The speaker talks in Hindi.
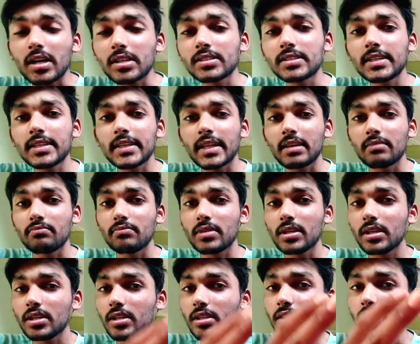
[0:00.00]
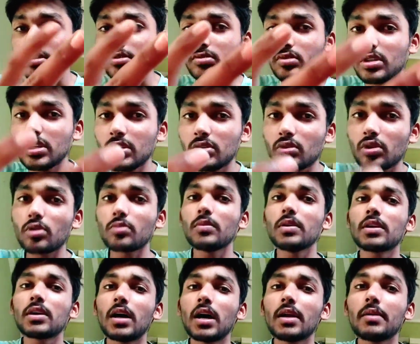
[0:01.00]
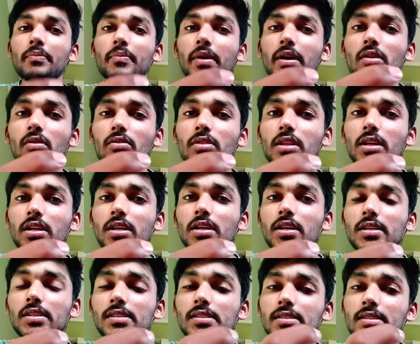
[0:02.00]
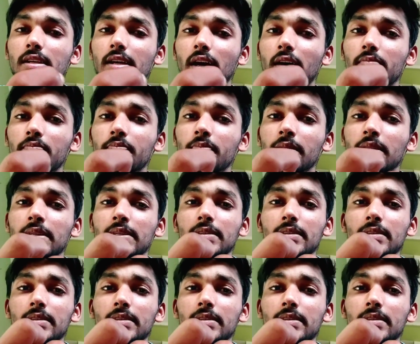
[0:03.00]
आज के टाइम में जो ये नॉर्मल खान पान होता है ना इससे हम